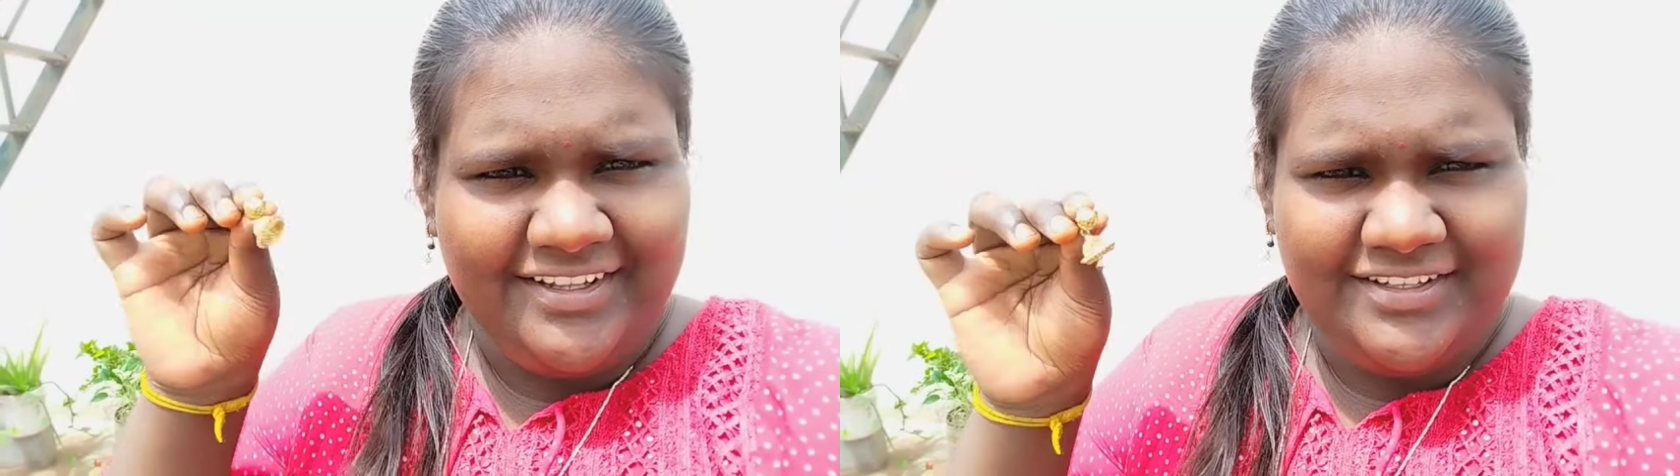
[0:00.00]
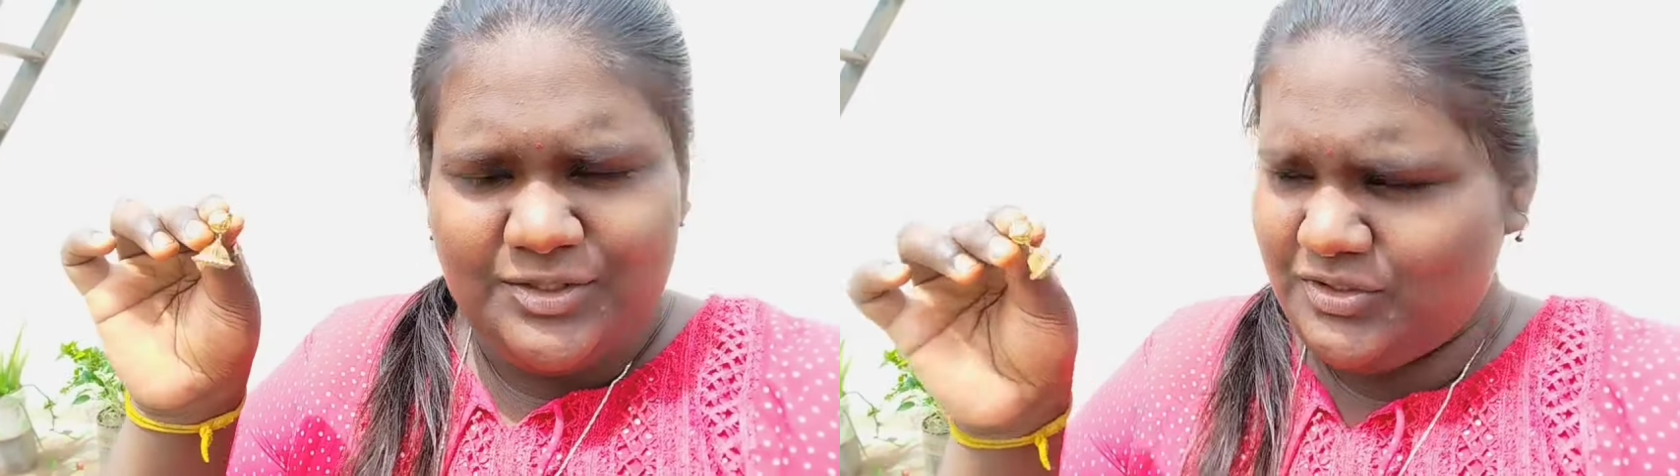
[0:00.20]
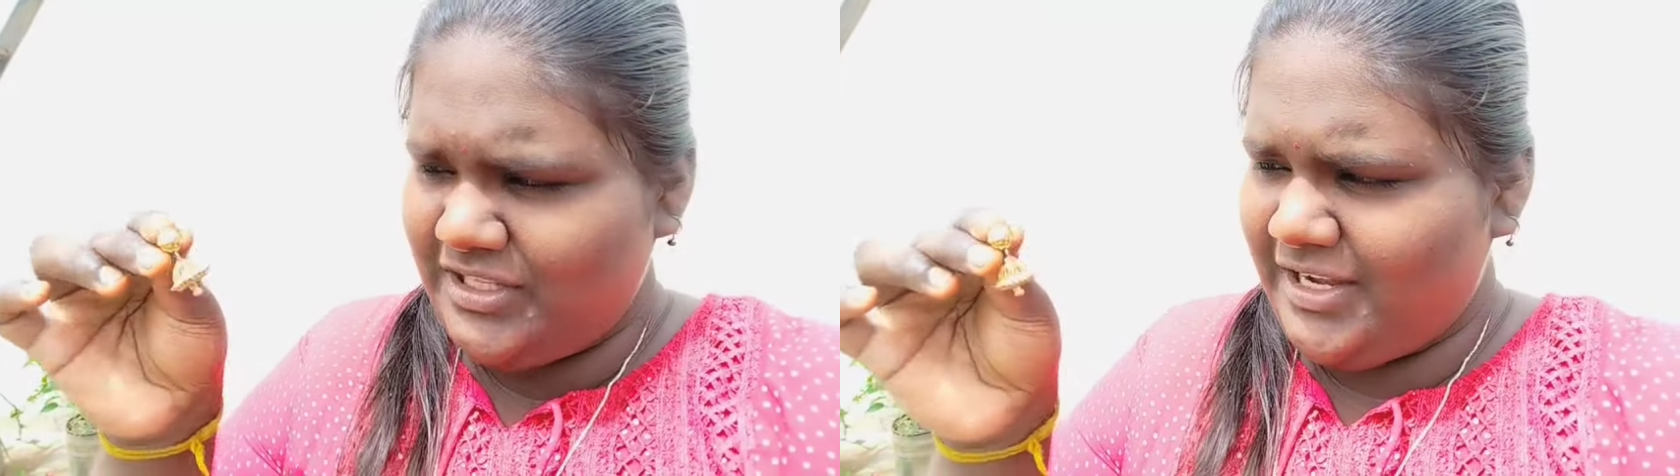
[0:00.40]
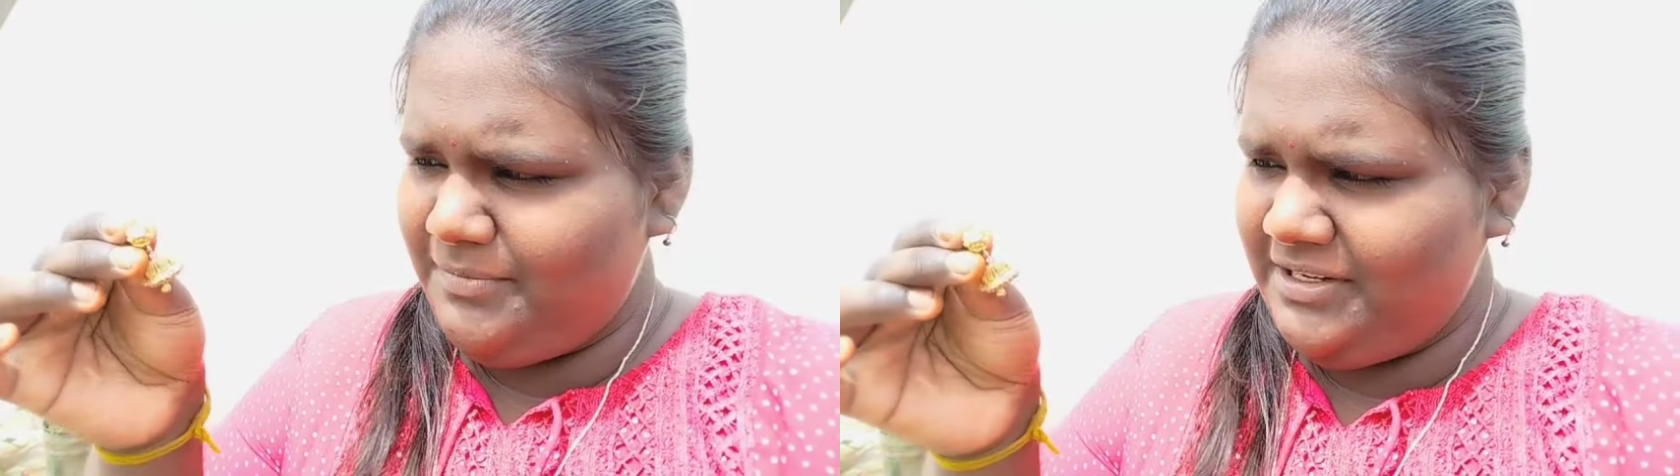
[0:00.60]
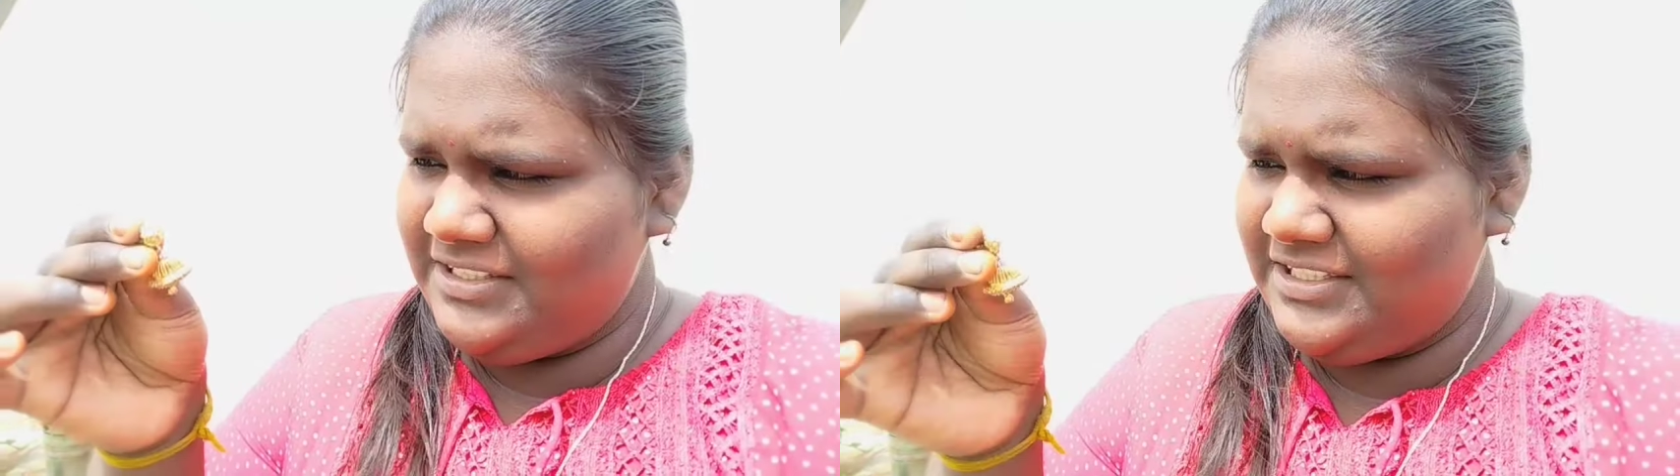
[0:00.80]
ஸோ இந்த
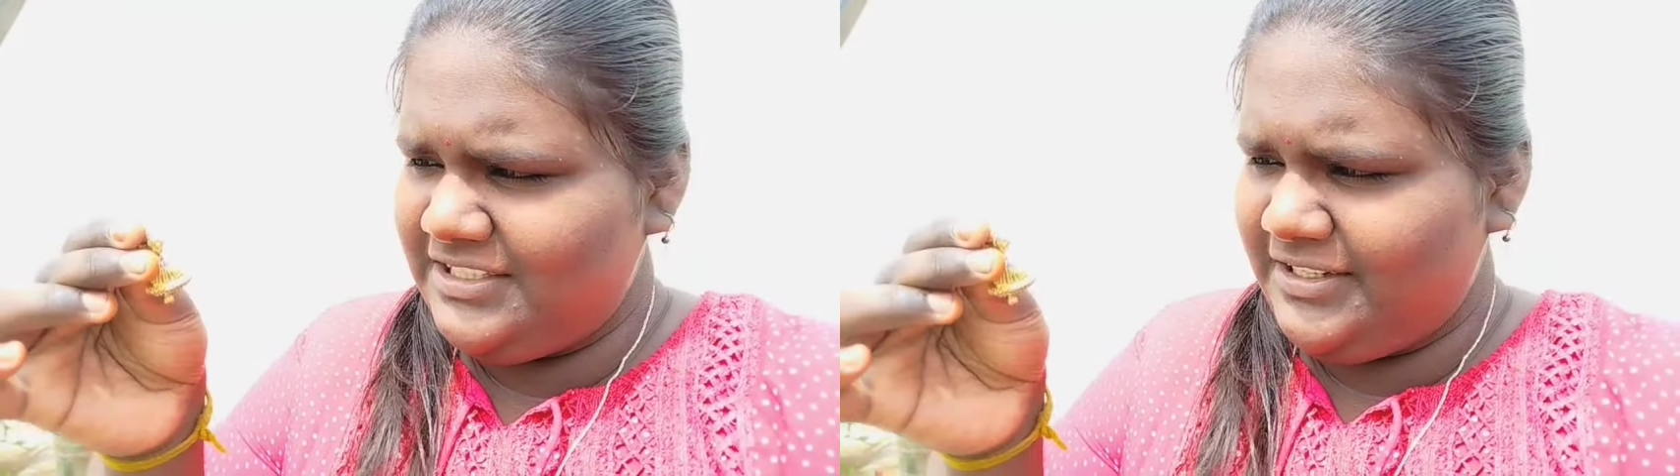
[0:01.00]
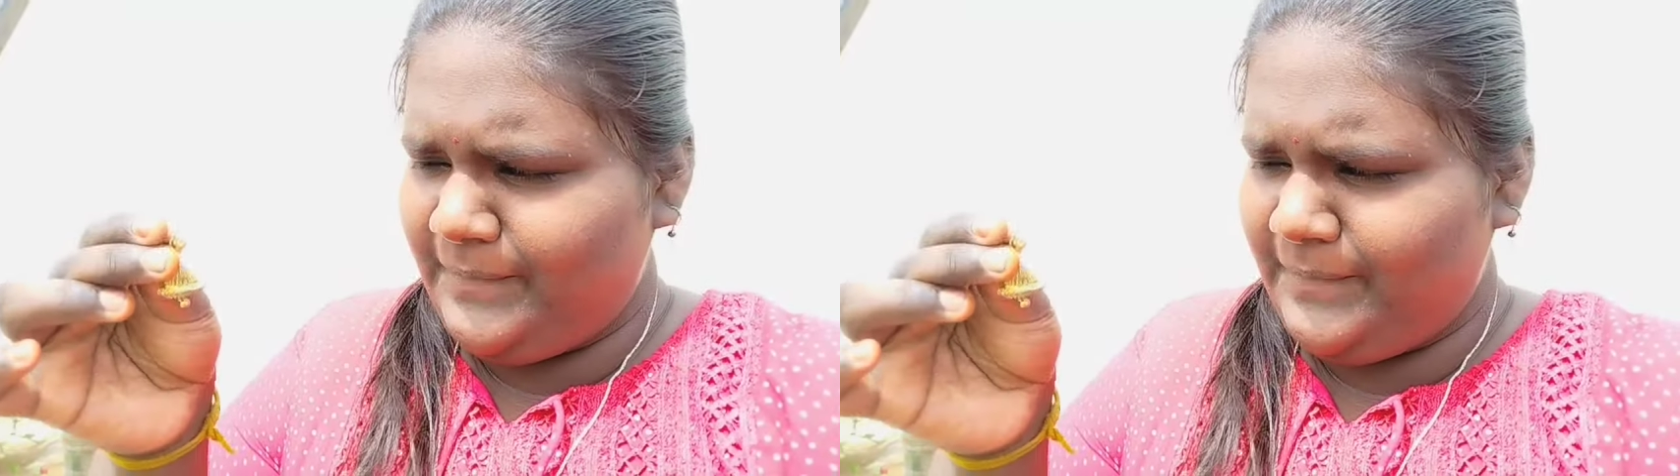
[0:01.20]
கம்மல் வந்துட்டு